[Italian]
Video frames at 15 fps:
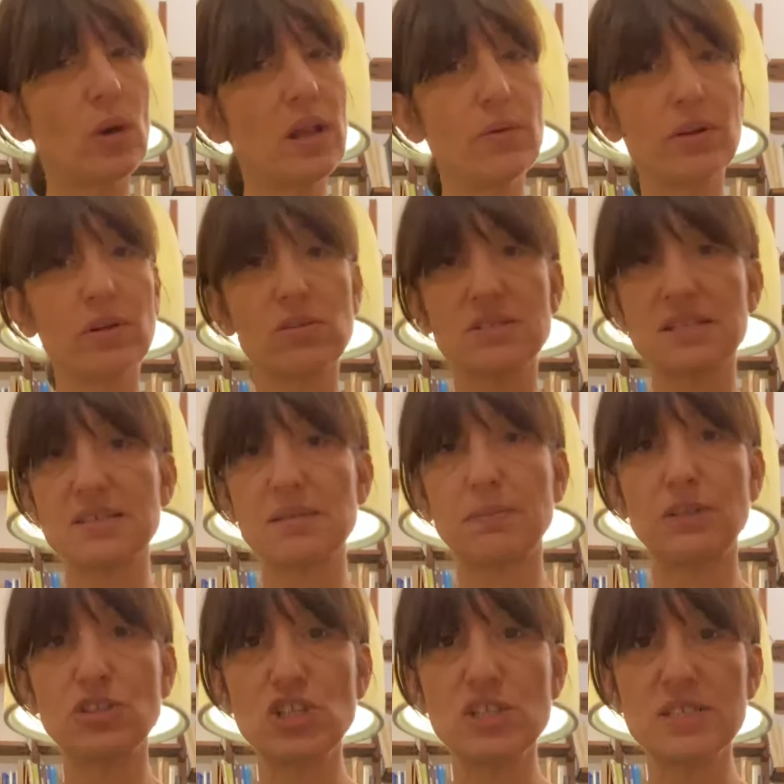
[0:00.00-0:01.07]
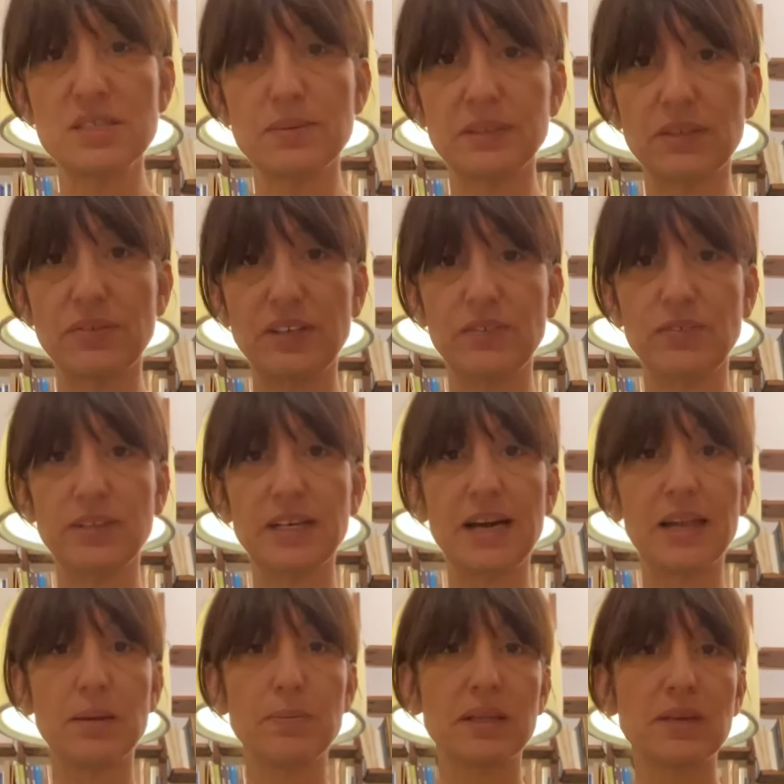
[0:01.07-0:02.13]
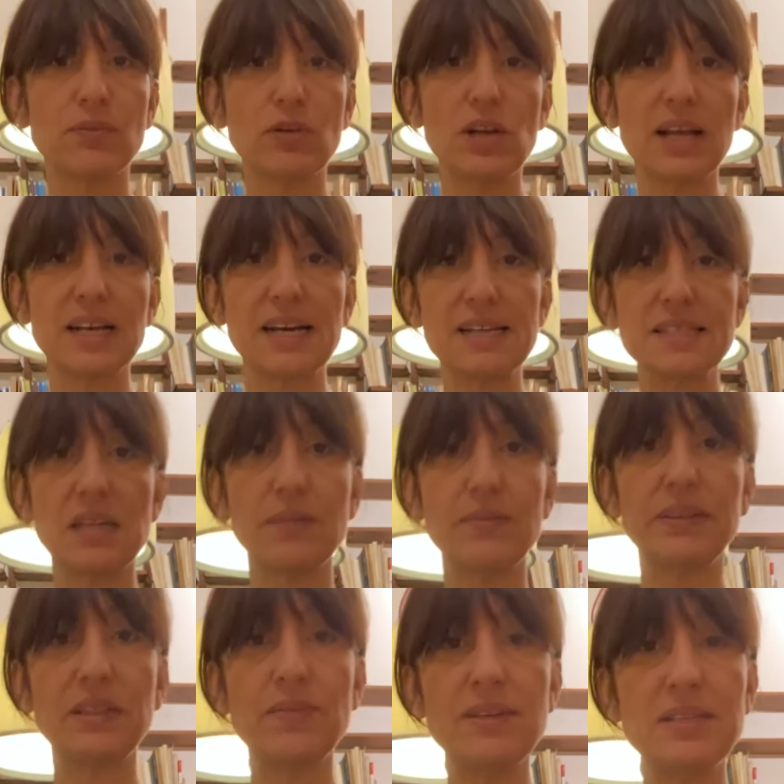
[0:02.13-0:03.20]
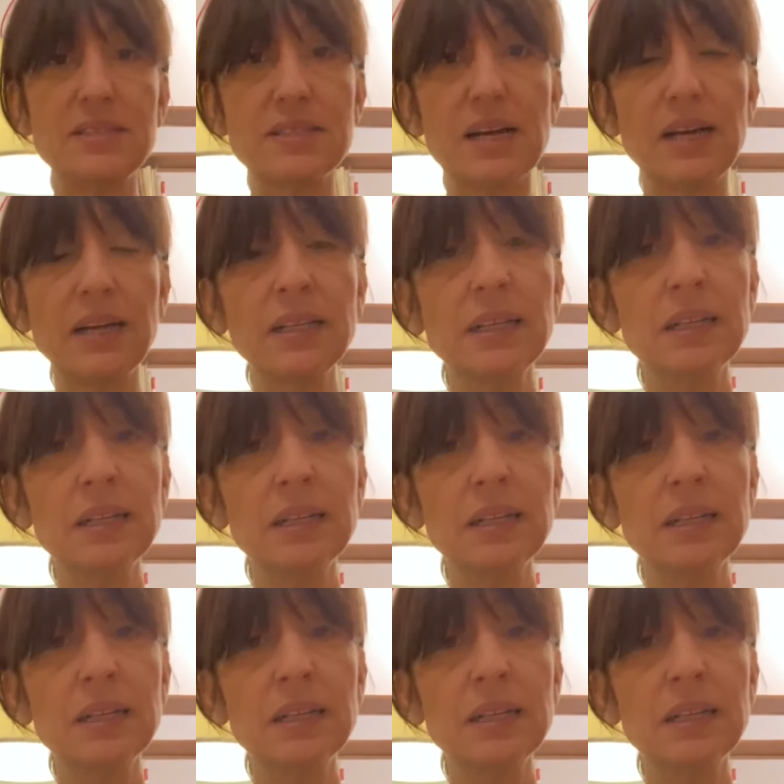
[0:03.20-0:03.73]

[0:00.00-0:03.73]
Quella è una cosa semplicissima da verificare perché voi la casa l'avete vista,